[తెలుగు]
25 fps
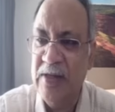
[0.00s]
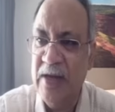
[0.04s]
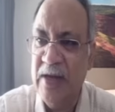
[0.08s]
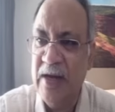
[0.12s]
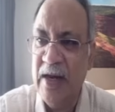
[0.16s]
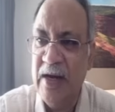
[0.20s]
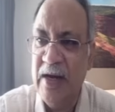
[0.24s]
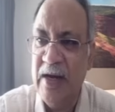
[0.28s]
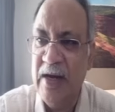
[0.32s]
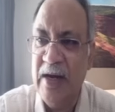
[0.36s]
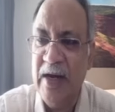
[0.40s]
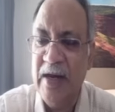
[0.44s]

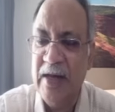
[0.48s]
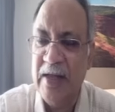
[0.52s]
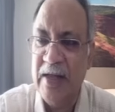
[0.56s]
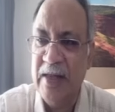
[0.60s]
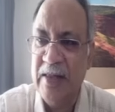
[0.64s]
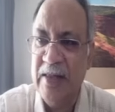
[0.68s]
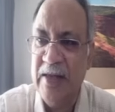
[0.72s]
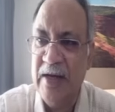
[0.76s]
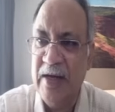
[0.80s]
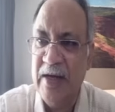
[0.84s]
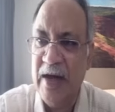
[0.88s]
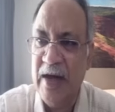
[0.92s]
త్రీ హండ్రెడ్
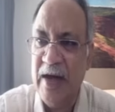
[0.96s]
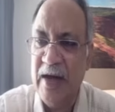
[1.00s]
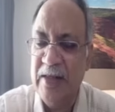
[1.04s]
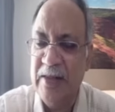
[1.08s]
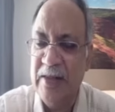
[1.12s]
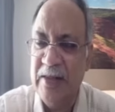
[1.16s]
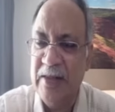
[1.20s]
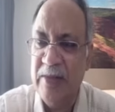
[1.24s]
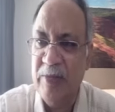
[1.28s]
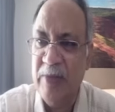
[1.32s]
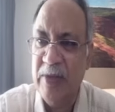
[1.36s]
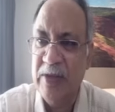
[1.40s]
కింద ట్రేడ్
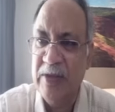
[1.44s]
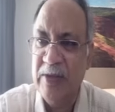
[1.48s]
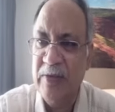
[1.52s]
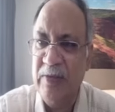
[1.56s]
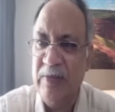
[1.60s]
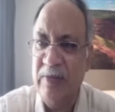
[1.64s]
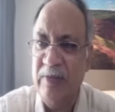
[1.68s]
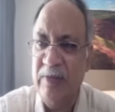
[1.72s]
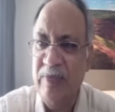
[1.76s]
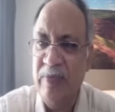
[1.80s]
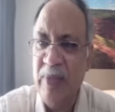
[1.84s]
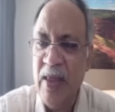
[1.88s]
అయితే
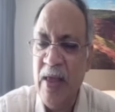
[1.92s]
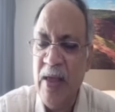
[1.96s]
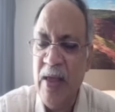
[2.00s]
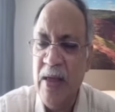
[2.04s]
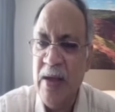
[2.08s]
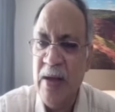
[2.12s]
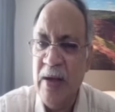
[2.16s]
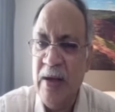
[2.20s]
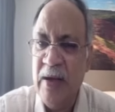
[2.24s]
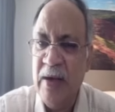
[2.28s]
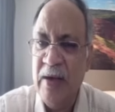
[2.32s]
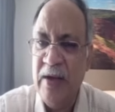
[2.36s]
మాత్రం
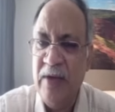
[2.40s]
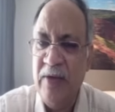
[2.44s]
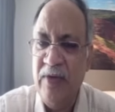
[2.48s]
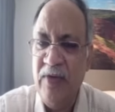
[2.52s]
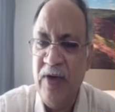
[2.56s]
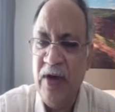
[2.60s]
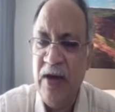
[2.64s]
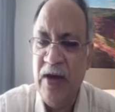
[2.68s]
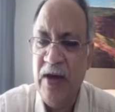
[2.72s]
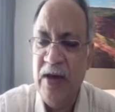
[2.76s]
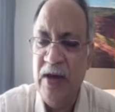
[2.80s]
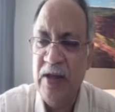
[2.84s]

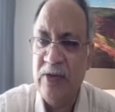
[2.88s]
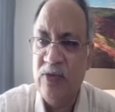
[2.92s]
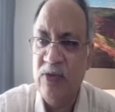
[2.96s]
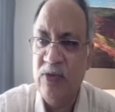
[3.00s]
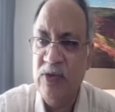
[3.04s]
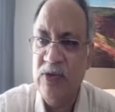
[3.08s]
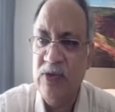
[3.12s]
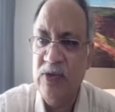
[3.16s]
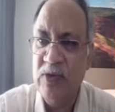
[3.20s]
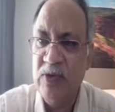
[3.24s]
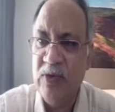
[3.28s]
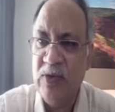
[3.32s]
డెఫినెట్లీ
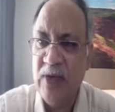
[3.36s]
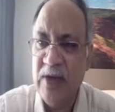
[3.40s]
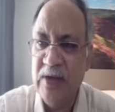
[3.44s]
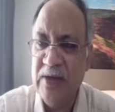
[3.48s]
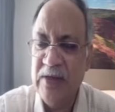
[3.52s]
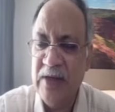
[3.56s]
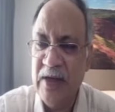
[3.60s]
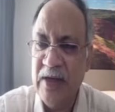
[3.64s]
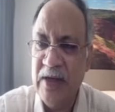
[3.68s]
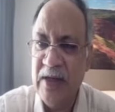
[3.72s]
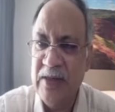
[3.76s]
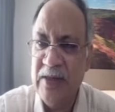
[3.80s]
కొంచెం
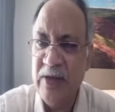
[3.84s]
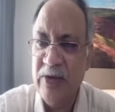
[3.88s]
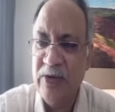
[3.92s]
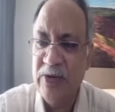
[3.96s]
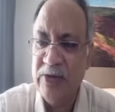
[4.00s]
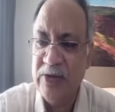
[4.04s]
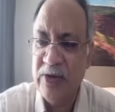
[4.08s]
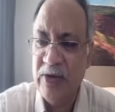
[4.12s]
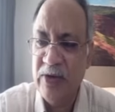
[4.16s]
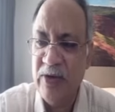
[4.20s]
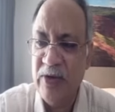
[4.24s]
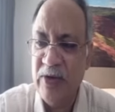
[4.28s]
కాషన్ అయితే
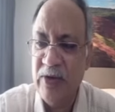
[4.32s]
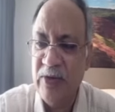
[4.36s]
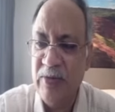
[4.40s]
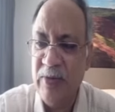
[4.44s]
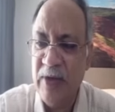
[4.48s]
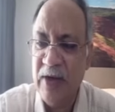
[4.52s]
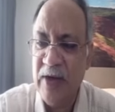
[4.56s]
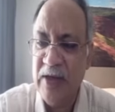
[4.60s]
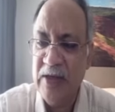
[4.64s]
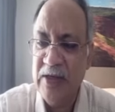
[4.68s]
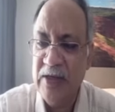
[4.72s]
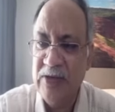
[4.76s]
అవసరం
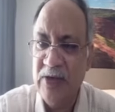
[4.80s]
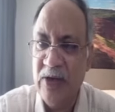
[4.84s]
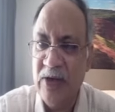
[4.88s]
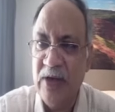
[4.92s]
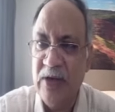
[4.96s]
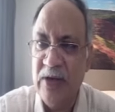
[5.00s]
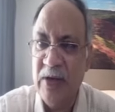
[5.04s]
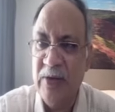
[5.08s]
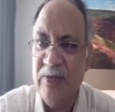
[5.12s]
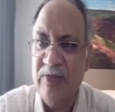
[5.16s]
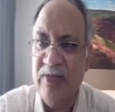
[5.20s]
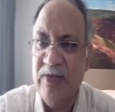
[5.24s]
అనమాట
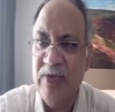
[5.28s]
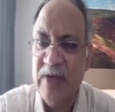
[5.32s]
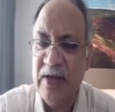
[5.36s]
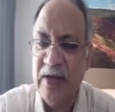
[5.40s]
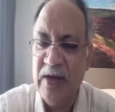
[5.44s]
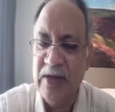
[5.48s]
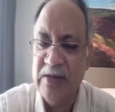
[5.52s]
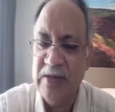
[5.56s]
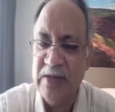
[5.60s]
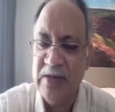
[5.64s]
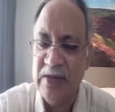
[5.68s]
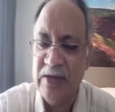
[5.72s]
షార్ట్ టర్మ్
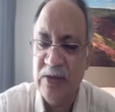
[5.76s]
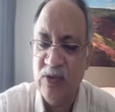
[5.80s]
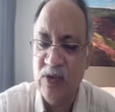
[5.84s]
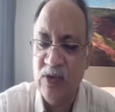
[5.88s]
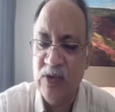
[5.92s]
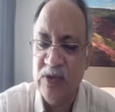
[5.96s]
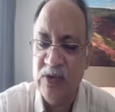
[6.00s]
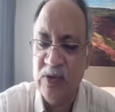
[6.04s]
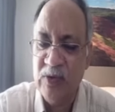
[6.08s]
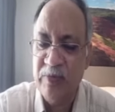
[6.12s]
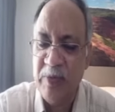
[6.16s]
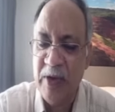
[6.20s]
వీక్నెస్
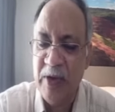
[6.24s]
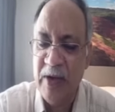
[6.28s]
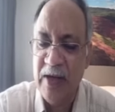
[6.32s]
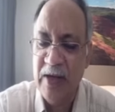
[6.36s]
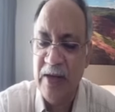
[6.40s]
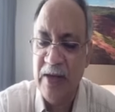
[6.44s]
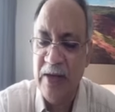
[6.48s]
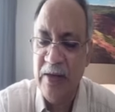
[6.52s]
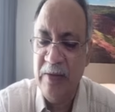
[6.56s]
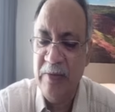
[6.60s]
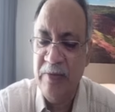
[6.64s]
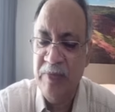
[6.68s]
ఇంకొంచెం
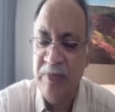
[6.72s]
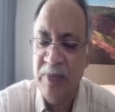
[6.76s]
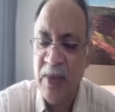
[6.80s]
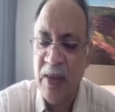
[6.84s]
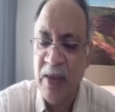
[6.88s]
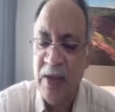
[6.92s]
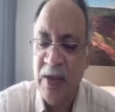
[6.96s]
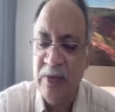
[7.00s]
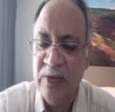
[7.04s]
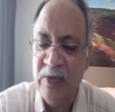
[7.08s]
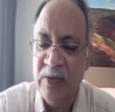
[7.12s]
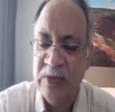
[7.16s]
పెరిగి
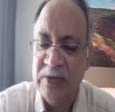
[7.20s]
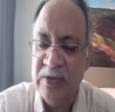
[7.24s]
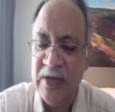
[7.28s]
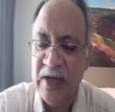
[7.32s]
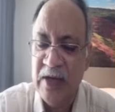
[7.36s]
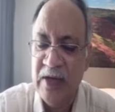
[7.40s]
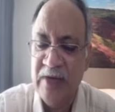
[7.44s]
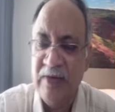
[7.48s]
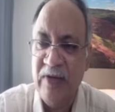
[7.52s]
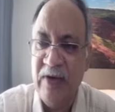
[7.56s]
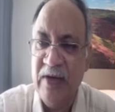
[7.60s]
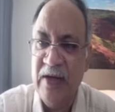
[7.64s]

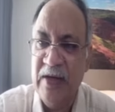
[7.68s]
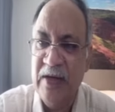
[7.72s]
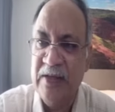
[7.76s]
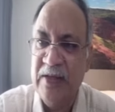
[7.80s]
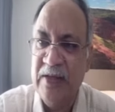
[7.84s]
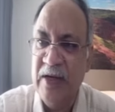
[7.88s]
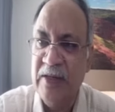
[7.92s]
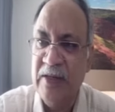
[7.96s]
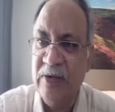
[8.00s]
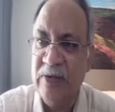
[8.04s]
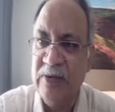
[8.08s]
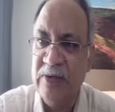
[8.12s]
ఒకసారి ట్వంటీ
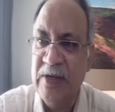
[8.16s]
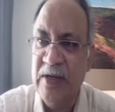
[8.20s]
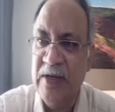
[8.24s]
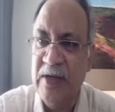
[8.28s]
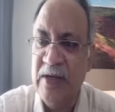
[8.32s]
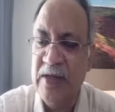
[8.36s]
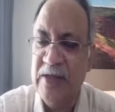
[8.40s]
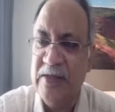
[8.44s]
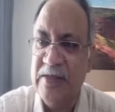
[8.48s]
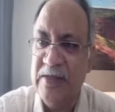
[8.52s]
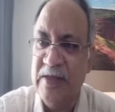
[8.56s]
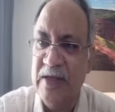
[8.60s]
త్రీ
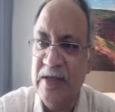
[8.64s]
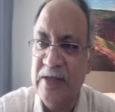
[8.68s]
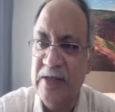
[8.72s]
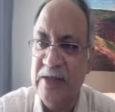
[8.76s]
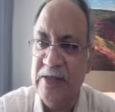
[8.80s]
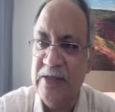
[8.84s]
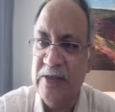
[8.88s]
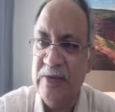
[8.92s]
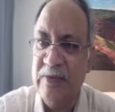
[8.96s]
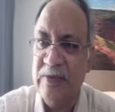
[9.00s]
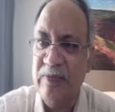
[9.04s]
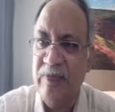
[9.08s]
థౌజండ్ టెస్ట్
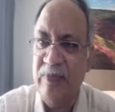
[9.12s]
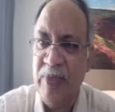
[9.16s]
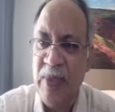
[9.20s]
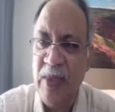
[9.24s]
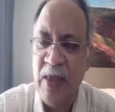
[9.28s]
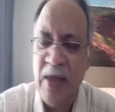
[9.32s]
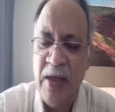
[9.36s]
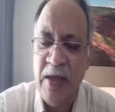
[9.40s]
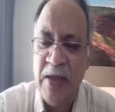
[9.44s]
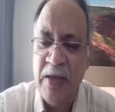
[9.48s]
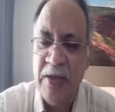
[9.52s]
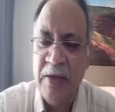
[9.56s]
చేయొచ్చు
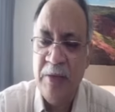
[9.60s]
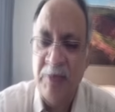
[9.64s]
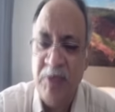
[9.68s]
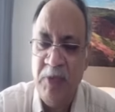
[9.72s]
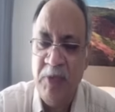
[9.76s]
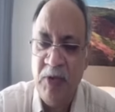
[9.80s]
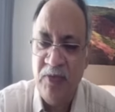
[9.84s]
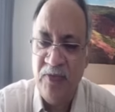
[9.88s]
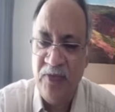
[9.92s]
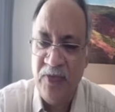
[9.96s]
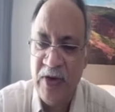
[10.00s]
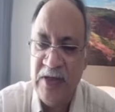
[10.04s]

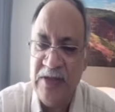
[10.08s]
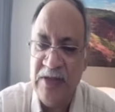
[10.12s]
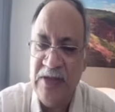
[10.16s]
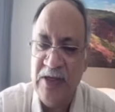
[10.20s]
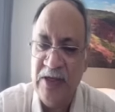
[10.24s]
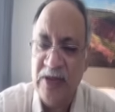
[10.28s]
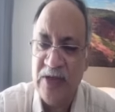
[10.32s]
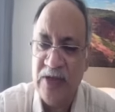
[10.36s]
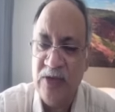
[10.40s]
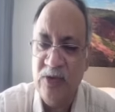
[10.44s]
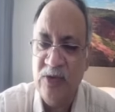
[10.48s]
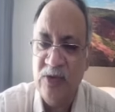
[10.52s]
ఇప్పుడు ఫ్రెష్
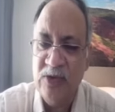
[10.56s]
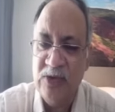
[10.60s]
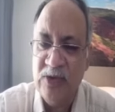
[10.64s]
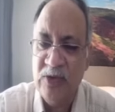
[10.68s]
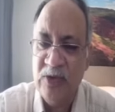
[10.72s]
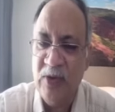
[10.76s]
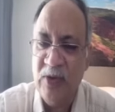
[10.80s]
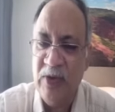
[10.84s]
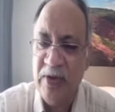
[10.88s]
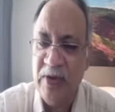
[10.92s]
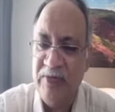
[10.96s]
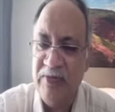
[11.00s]
క్యూస్
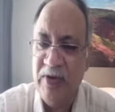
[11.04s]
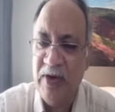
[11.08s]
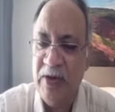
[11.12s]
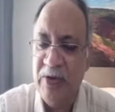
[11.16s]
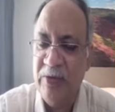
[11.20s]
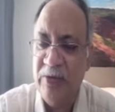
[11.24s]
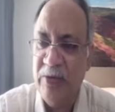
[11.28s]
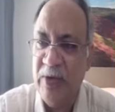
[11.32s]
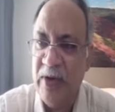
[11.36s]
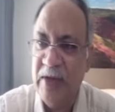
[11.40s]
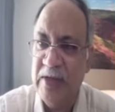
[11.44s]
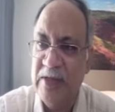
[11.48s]
కూడా ఏమీ
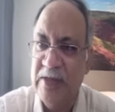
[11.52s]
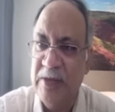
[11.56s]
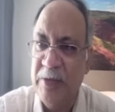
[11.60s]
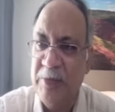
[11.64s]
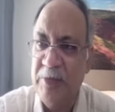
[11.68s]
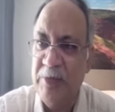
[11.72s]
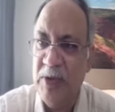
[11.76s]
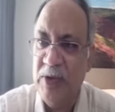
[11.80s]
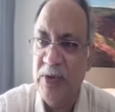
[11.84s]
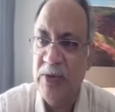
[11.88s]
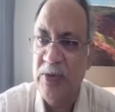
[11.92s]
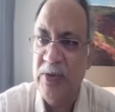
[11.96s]
లేవు
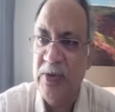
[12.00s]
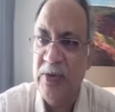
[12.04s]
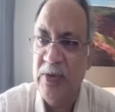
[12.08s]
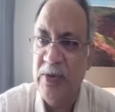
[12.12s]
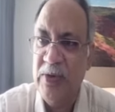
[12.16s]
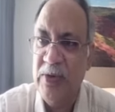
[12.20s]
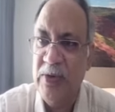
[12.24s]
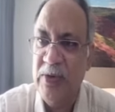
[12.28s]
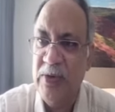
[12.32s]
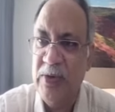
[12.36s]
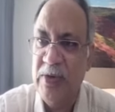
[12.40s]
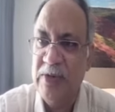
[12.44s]
ఎక్సెప్ట్
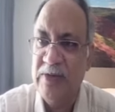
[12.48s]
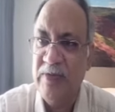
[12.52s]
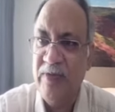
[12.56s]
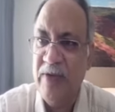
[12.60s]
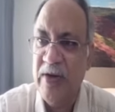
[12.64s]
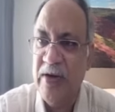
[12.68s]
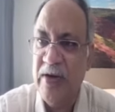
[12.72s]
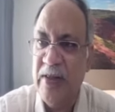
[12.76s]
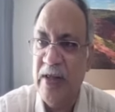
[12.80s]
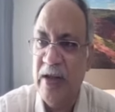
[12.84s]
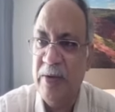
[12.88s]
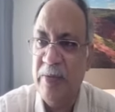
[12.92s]
యూఎస్
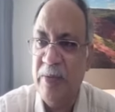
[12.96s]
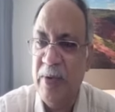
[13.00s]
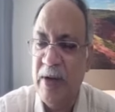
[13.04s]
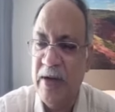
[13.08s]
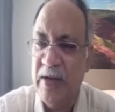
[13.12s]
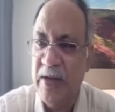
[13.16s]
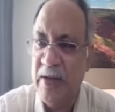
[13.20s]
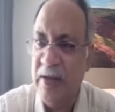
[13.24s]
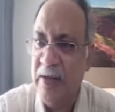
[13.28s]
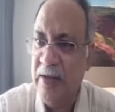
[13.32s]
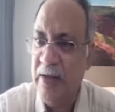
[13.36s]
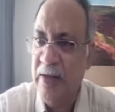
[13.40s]
ఫెడ్
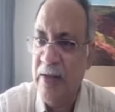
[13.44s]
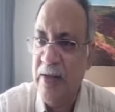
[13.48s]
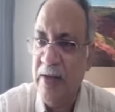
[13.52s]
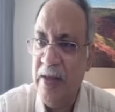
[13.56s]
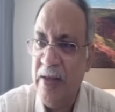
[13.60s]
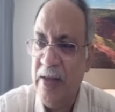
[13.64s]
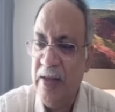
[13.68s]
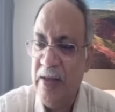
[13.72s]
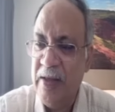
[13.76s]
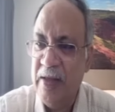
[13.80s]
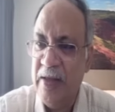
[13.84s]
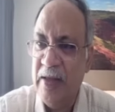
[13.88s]
అనమాట
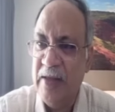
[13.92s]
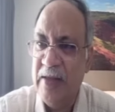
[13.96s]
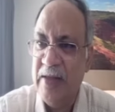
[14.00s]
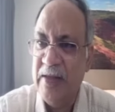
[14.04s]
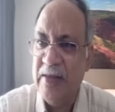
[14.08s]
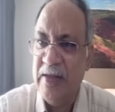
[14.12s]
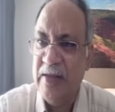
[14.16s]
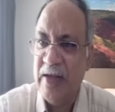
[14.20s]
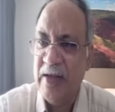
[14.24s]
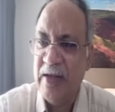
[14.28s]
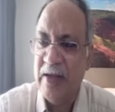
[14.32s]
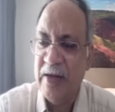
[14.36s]

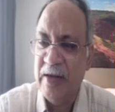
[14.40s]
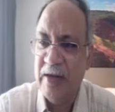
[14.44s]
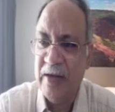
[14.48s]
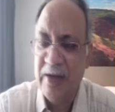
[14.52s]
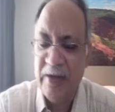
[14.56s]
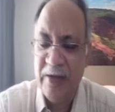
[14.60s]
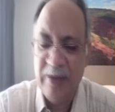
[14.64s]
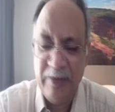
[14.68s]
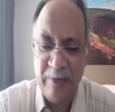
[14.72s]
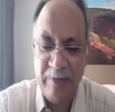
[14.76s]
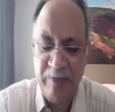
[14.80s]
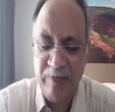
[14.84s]
ఏదైతే కనుక
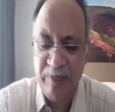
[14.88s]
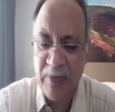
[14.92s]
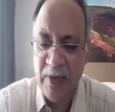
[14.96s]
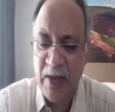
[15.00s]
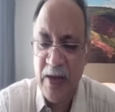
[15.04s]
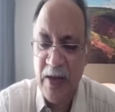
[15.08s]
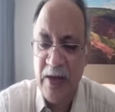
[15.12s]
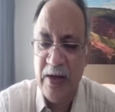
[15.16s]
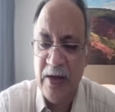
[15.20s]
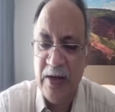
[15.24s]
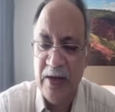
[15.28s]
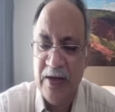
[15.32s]

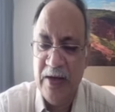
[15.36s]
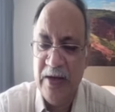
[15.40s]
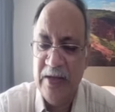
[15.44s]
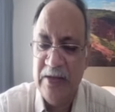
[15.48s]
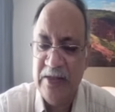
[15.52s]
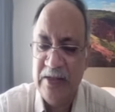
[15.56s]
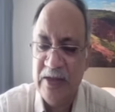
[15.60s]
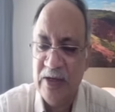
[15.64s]
డెసిషన్